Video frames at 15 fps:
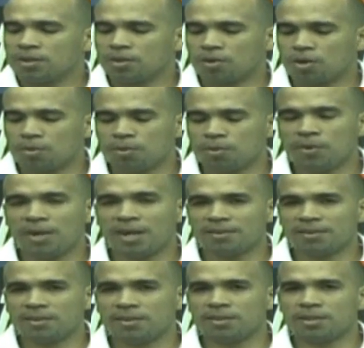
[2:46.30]
cómo van a
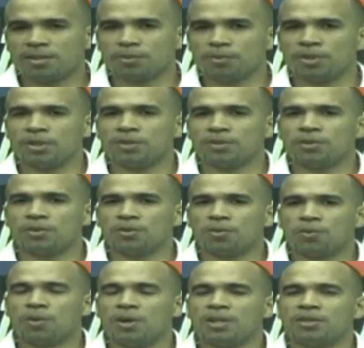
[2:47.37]
ser distribuidos,
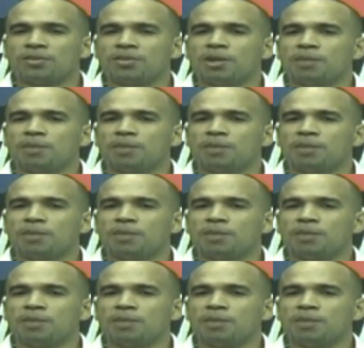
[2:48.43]
cuántos